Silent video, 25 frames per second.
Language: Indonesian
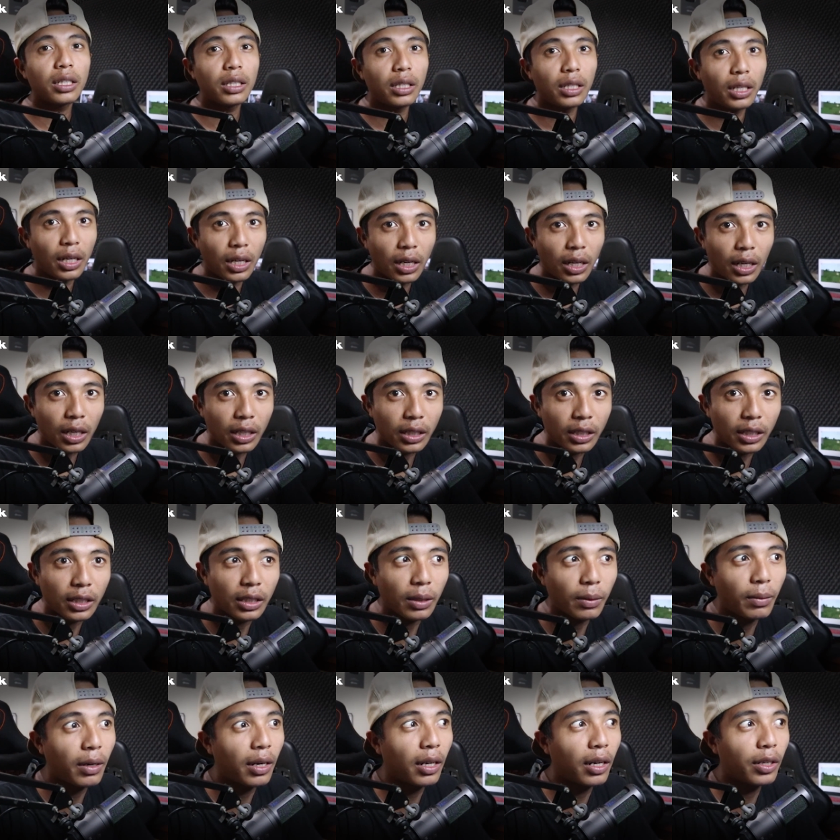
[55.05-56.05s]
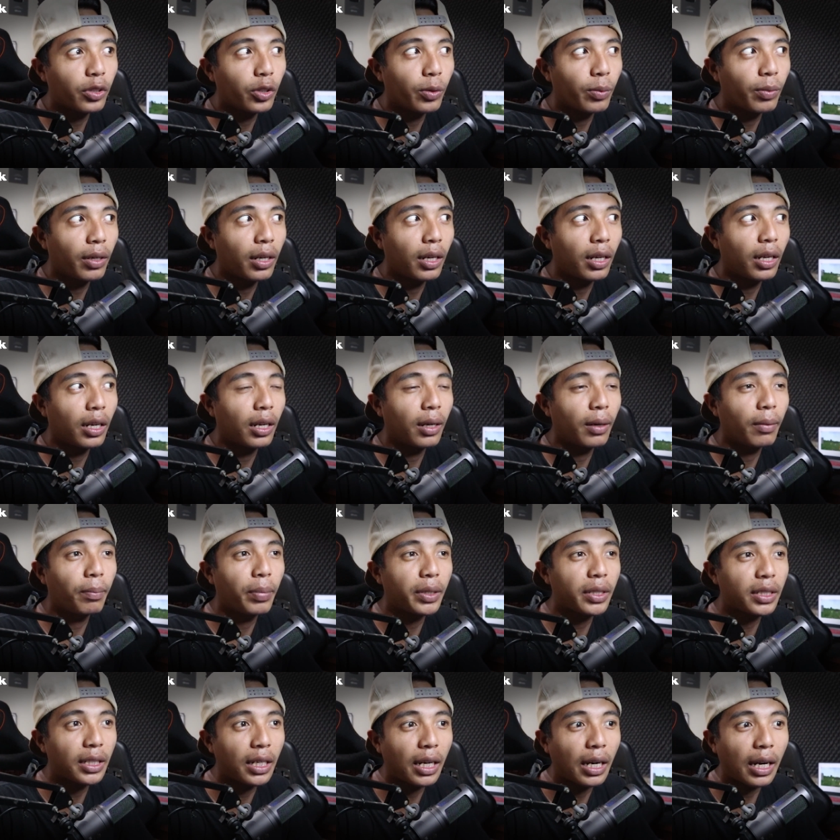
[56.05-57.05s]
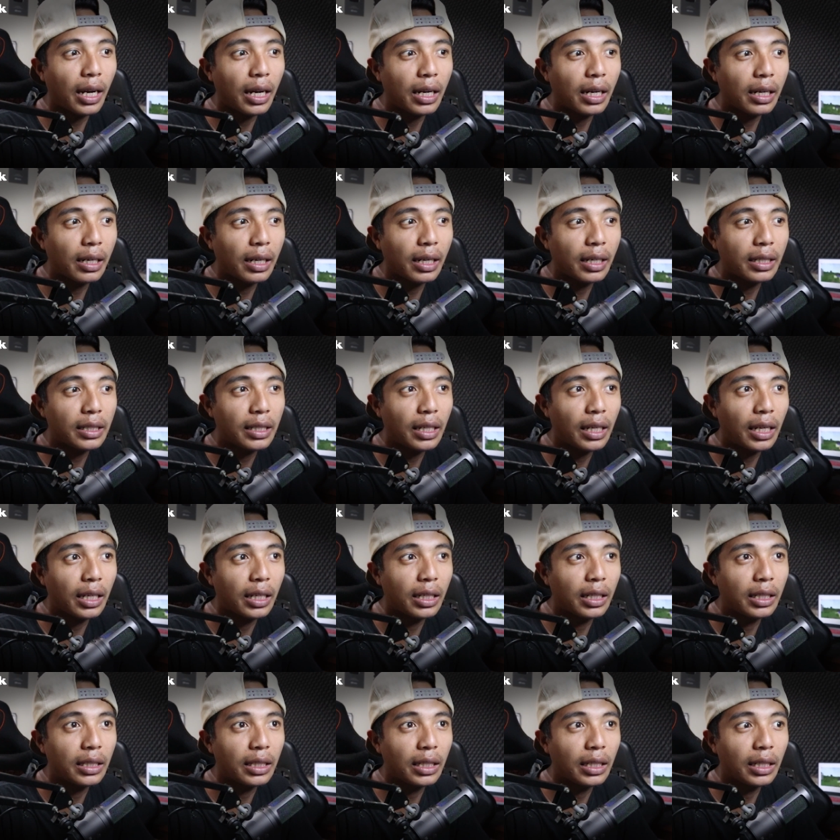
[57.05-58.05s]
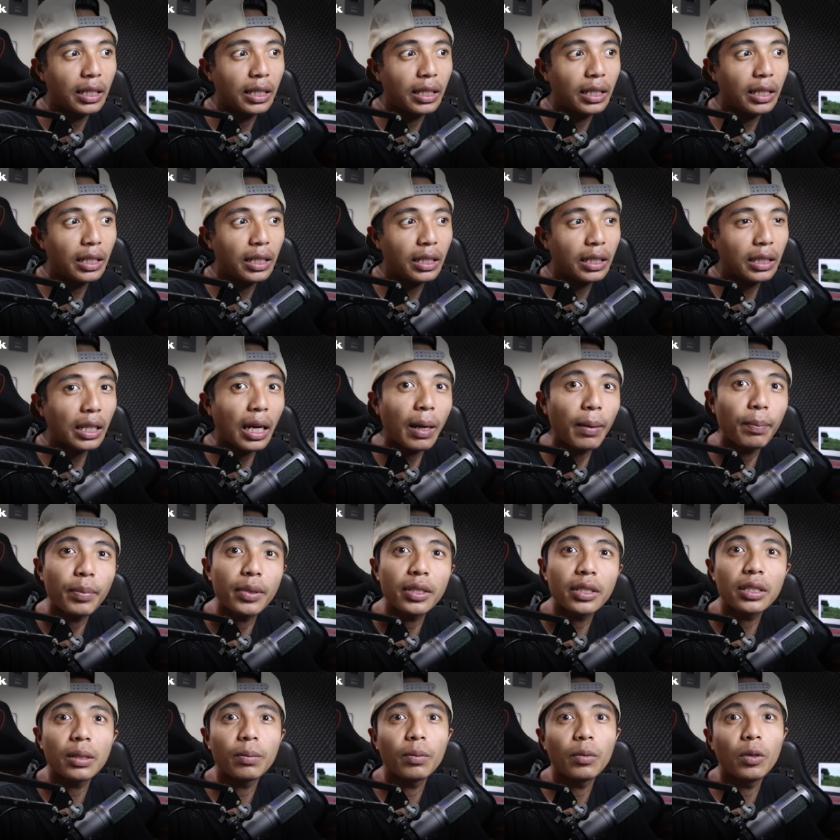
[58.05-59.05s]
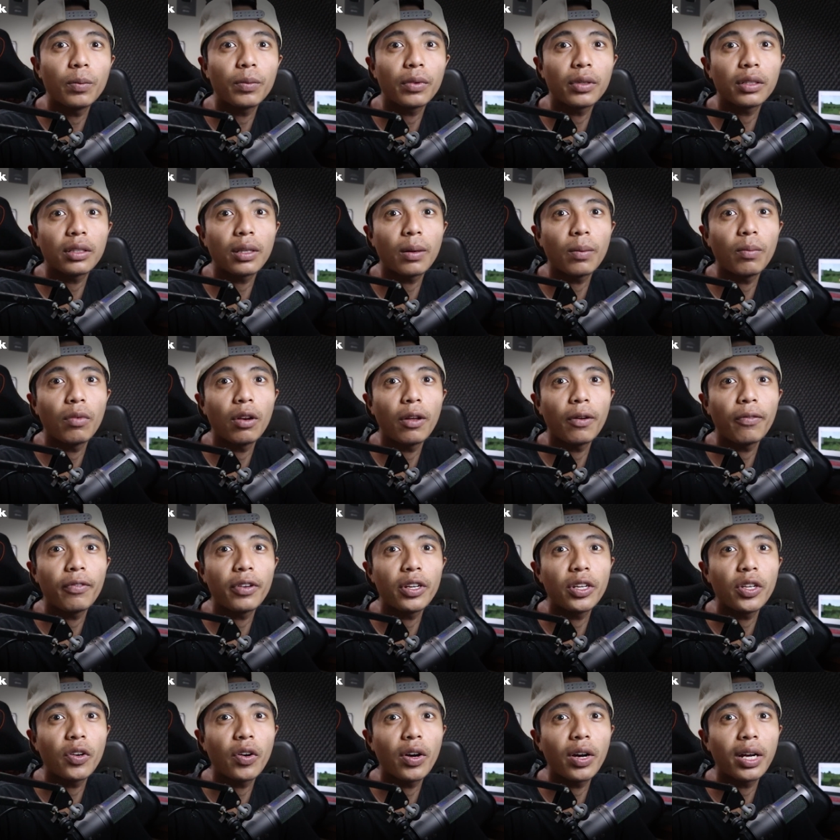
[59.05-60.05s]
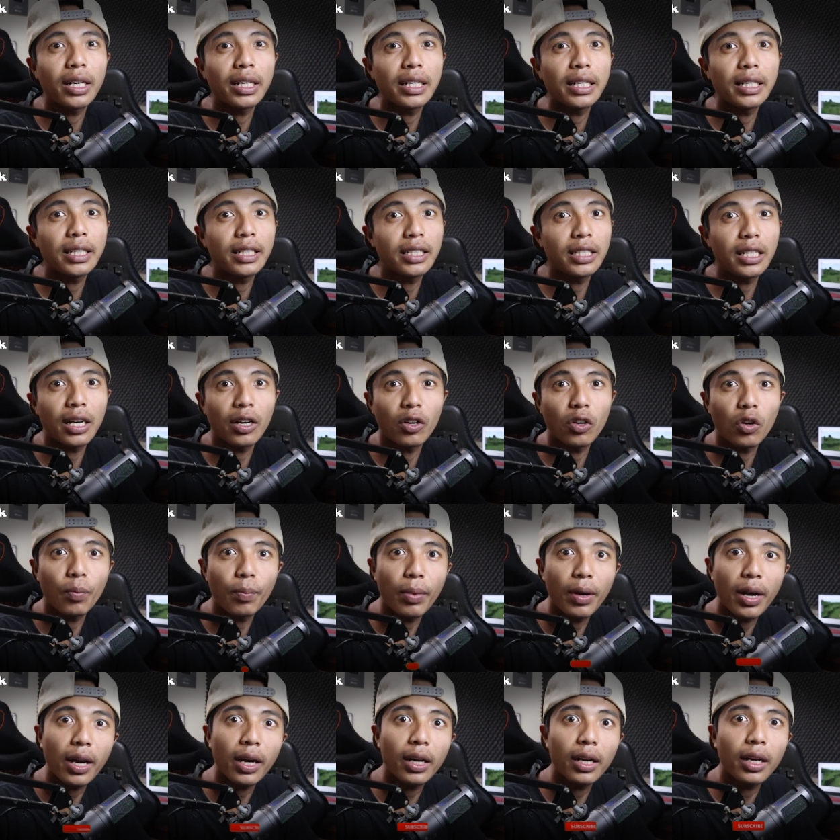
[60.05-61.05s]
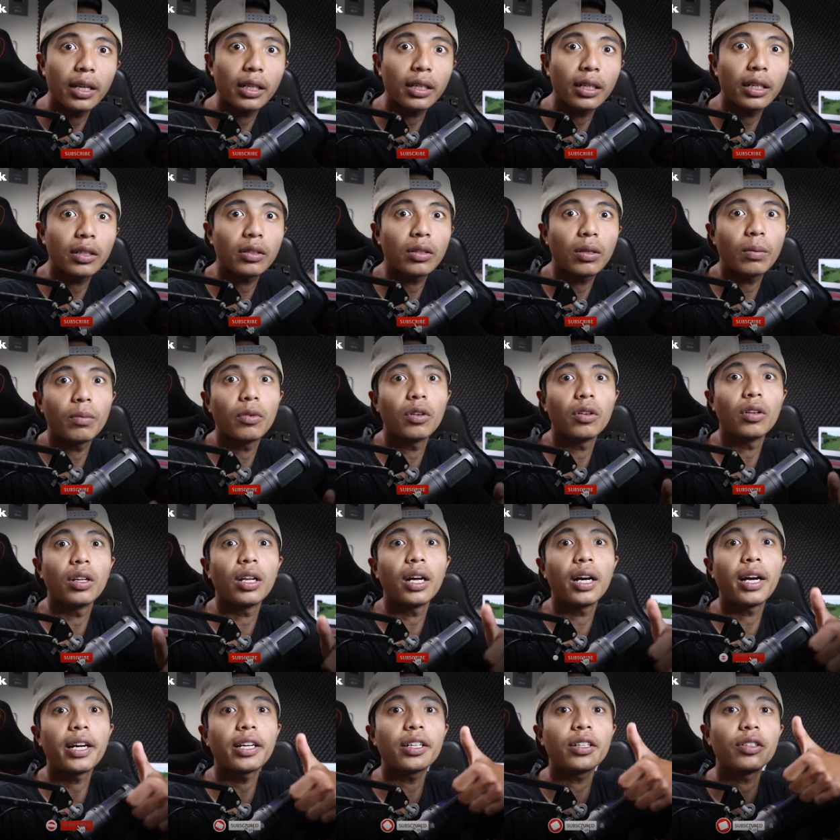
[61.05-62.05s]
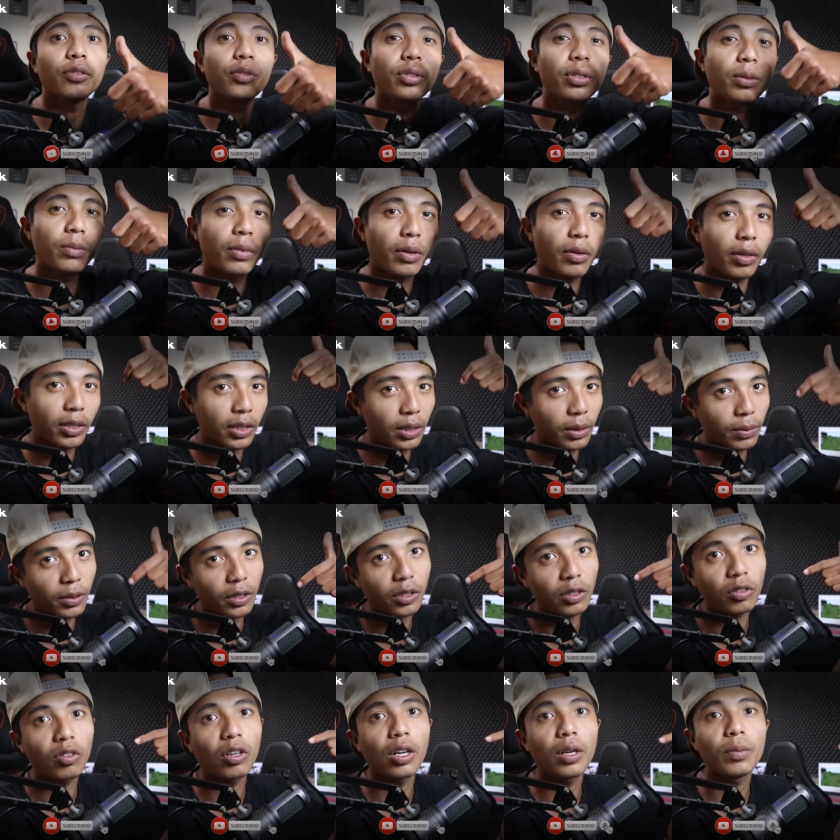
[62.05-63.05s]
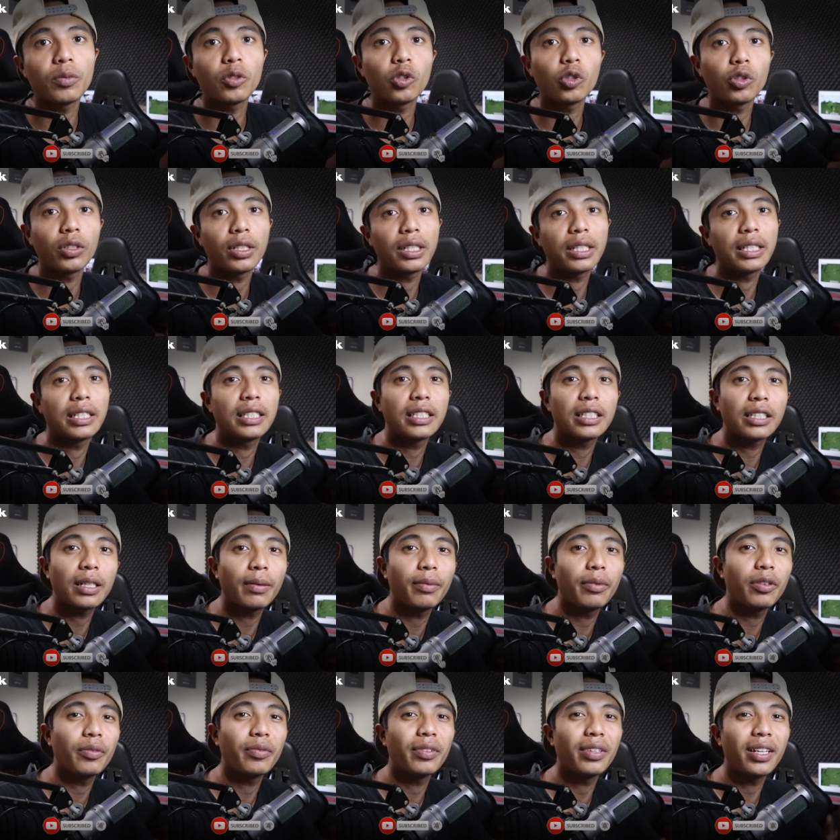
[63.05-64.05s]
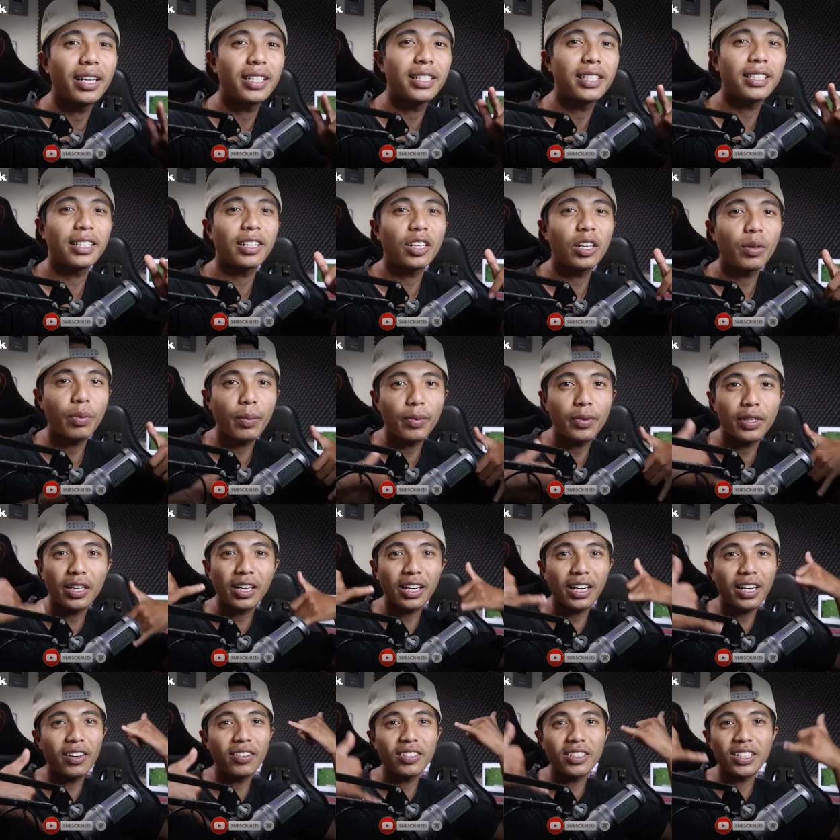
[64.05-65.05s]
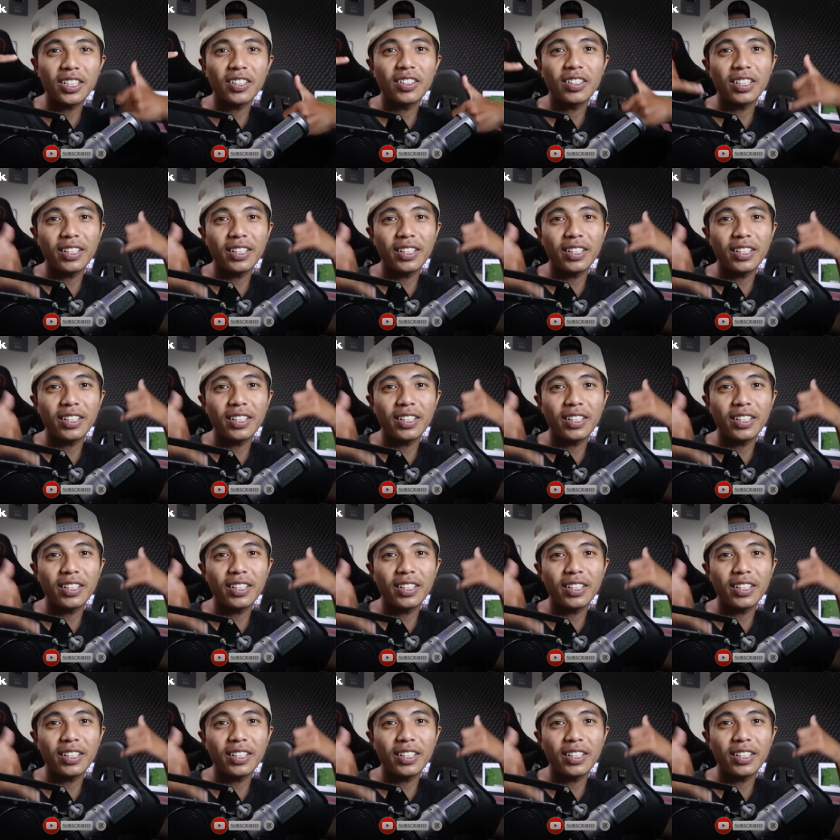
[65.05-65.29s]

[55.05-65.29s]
Dan kita bakalan coba pecahkan rahasia di sini. Tapi sebelum kita mulai video hari ini, jangan lupa kalian klik tombol like di bawah subscribe channel ini jika belum dan jangan lupa bunyikan lonceng